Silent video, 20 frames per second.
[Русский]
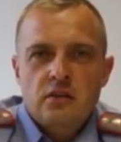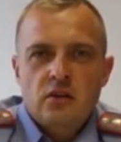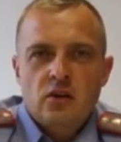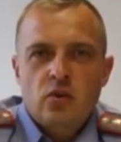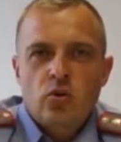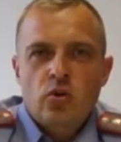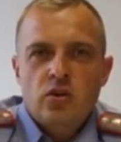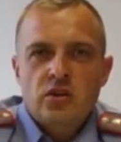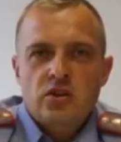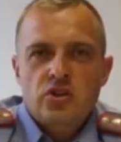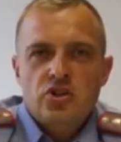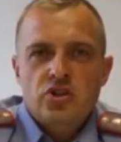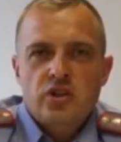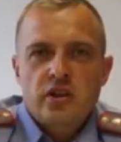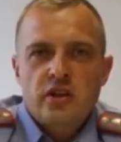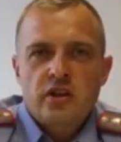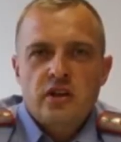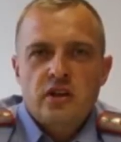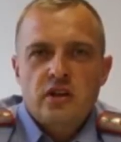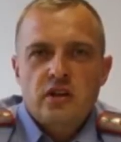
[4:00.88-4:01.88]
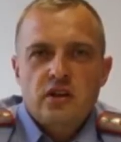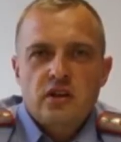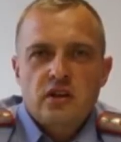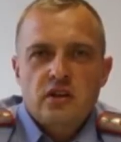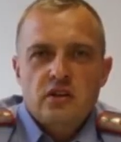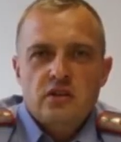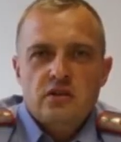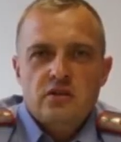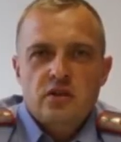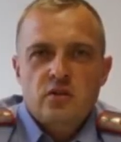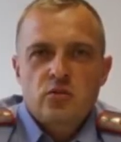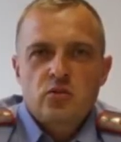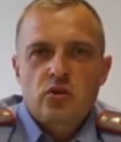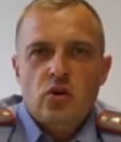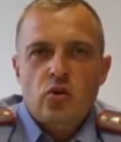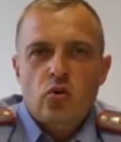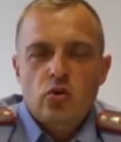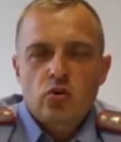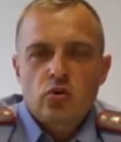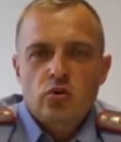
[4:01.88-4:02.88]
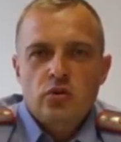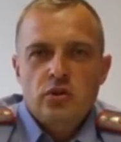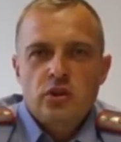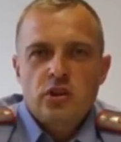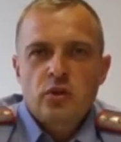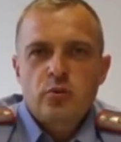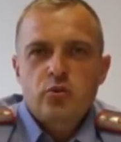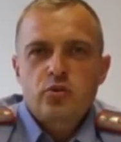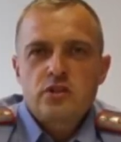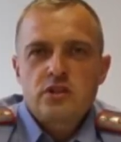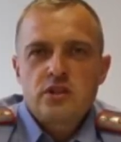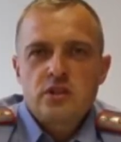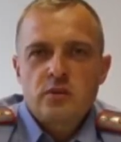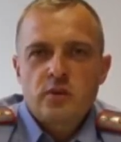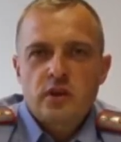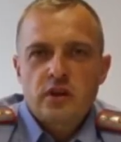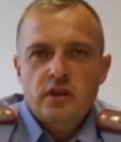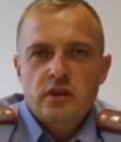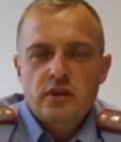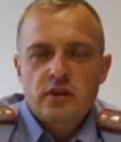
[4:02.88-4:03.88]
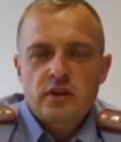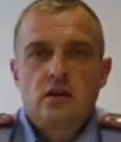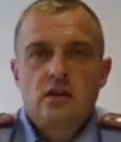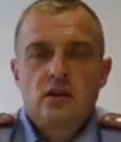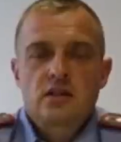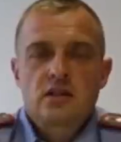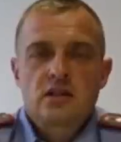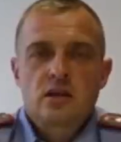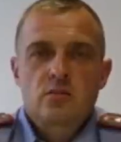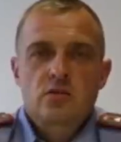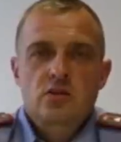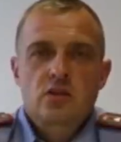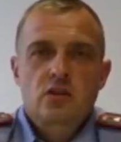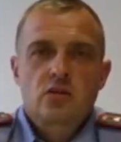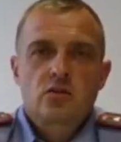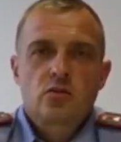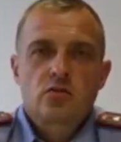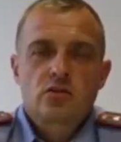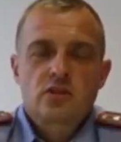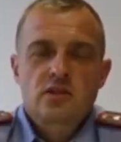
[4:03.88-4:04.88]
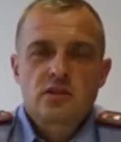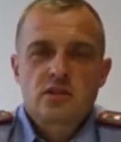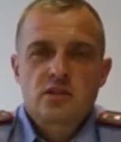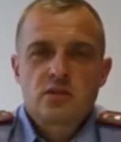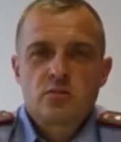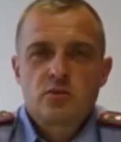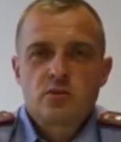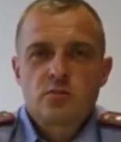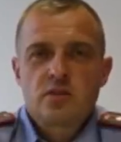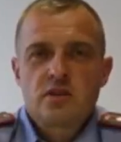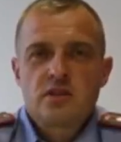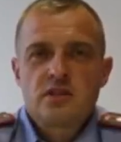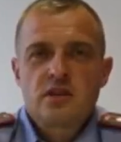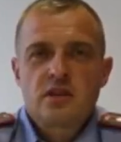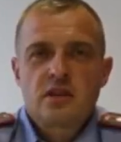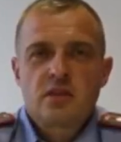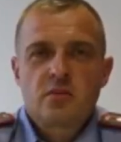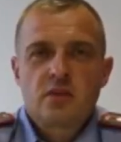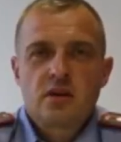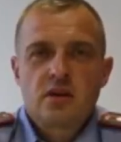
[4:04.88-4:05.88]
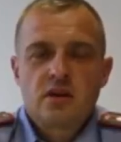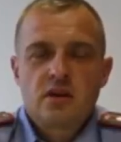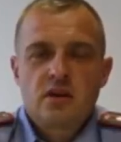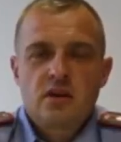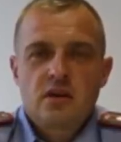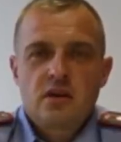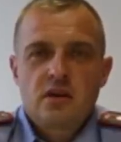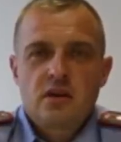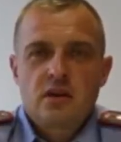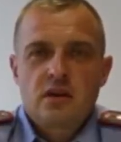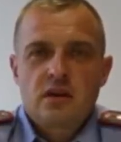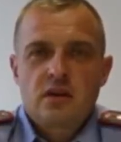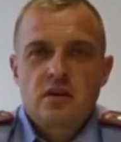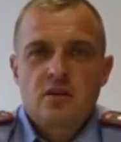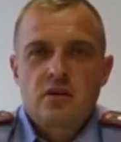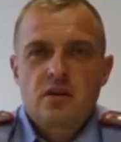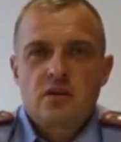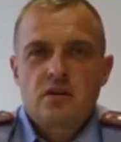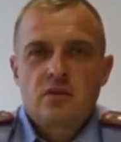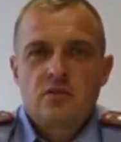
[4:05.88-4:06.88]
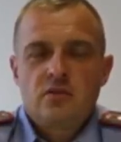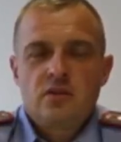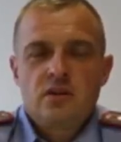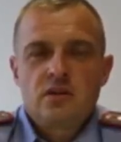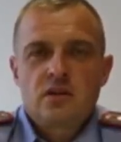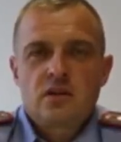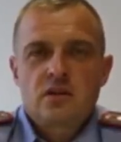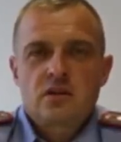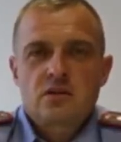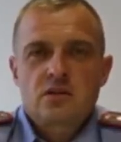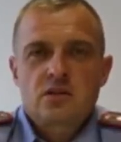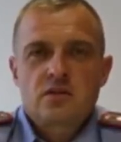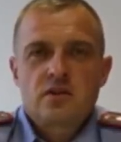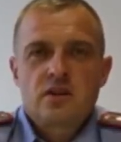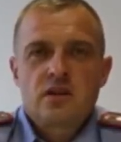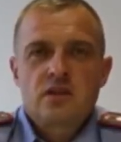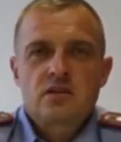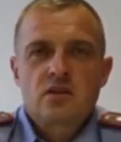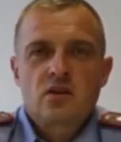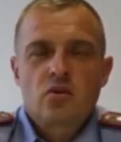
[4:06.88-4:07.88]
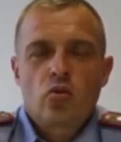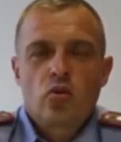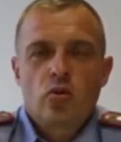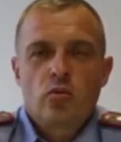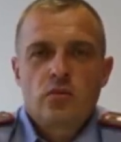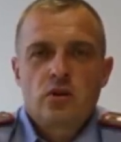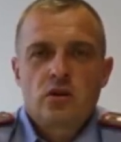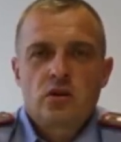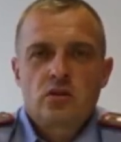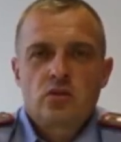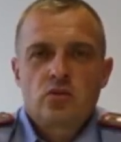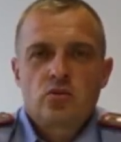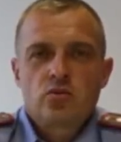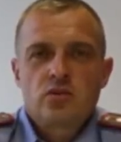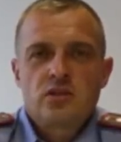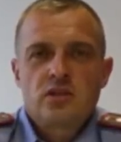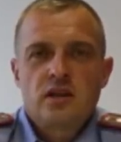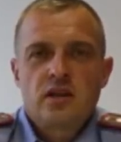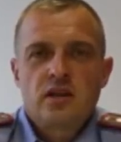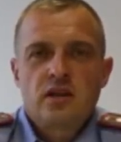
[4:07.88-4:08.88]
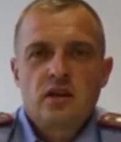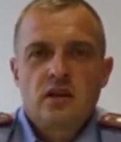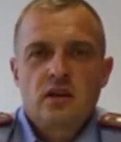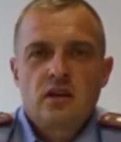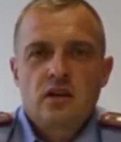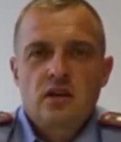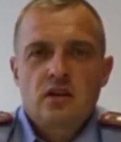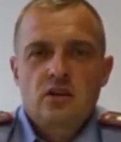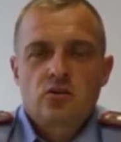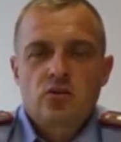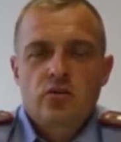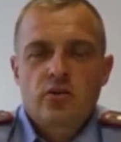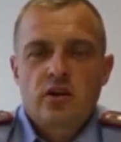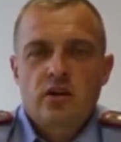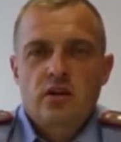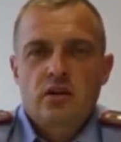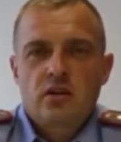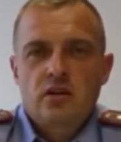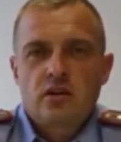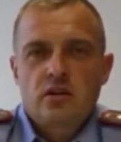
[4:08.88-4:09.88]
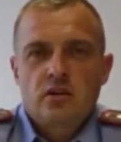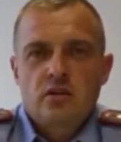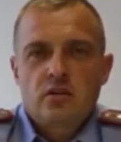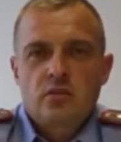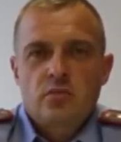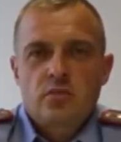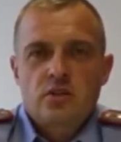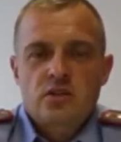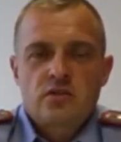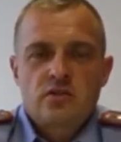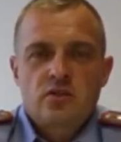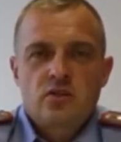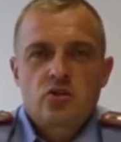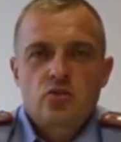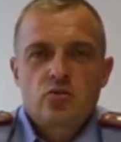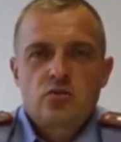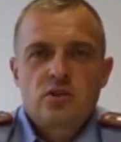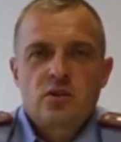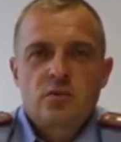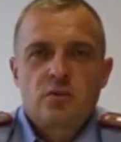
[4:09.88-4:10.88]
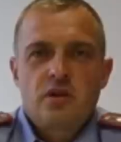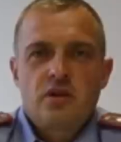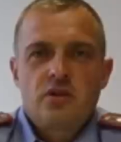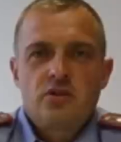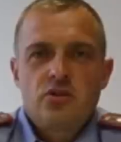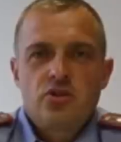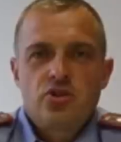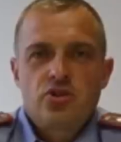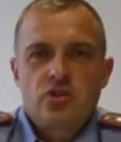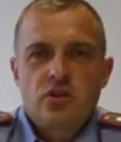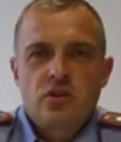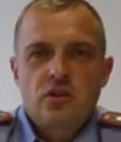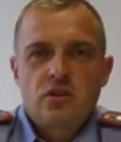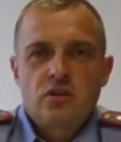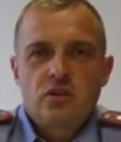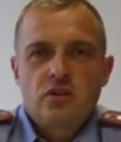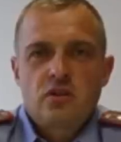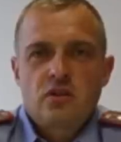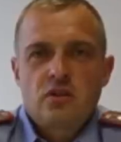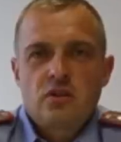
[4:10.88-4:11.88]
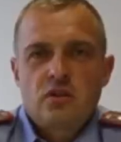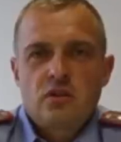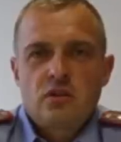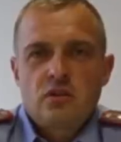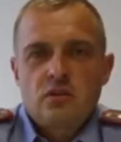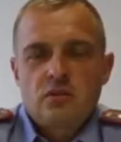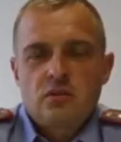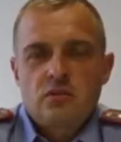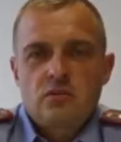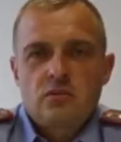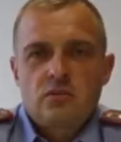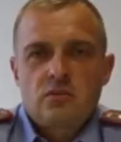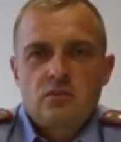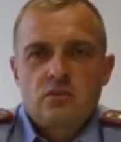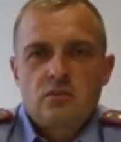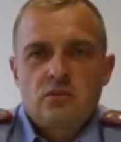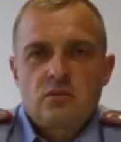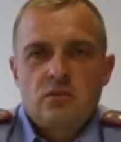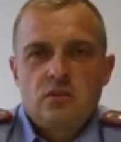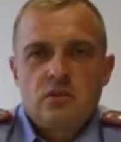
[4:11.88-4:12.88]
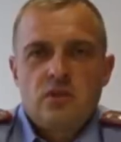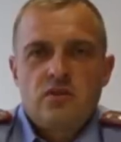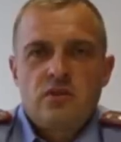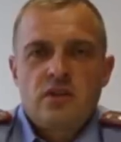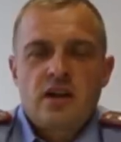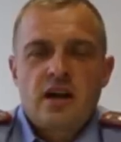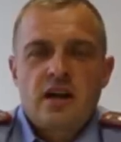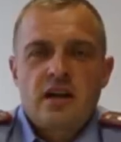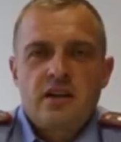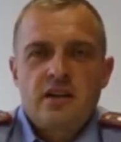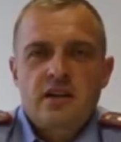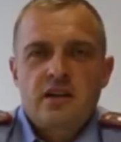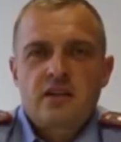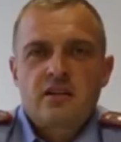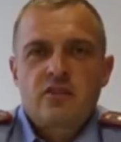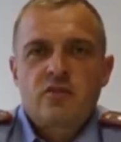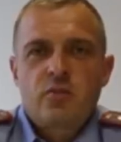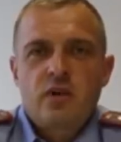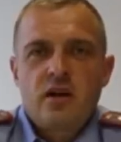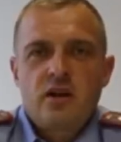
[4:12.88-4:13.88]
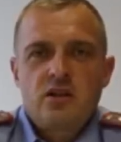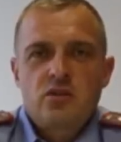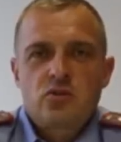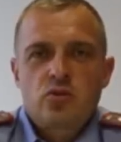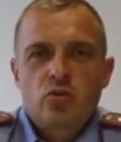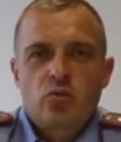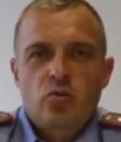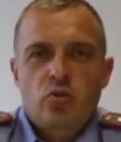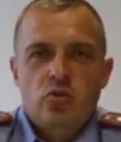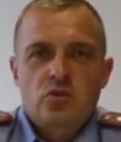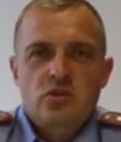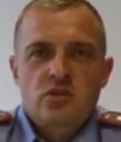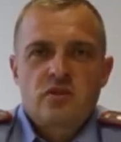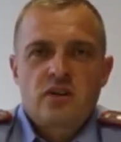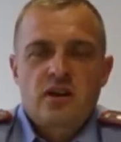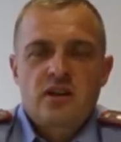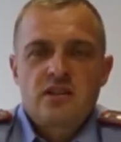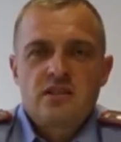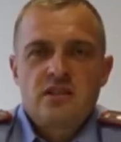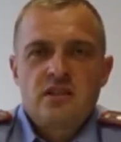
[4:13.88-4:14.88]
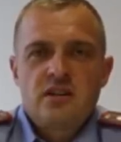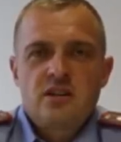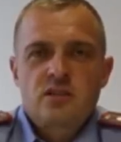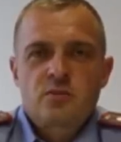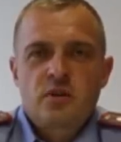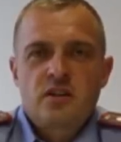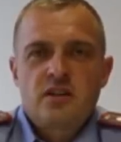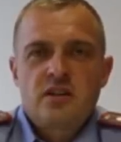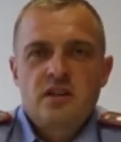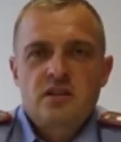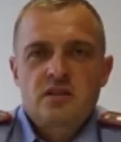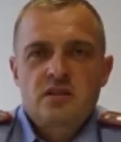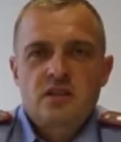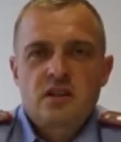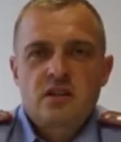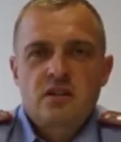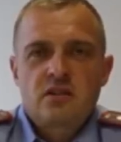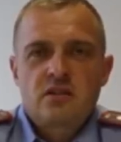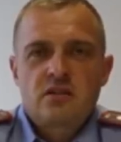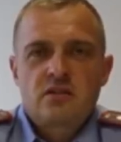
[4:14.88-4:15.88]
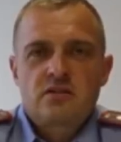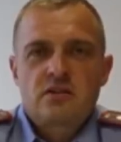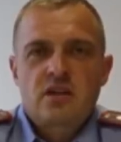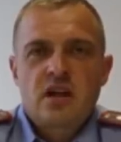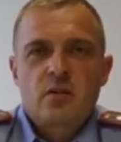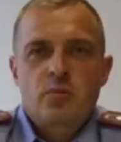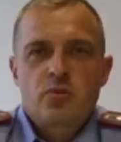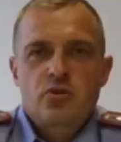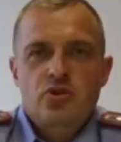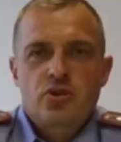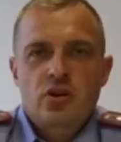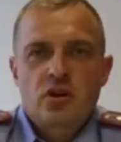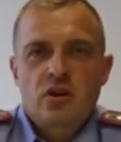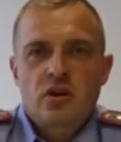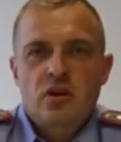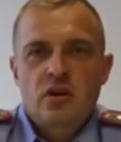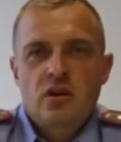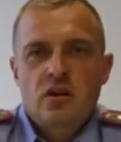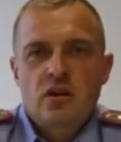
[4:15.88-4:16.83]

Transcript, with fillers: Такое отношение к своему народу недопустимо. Я сам столкнулся с этим беспределом, когда видел своих знакомых, друзей, которые по своей сути политичны, не вникали никогда в политику, просто выходили из подъезда в тапочках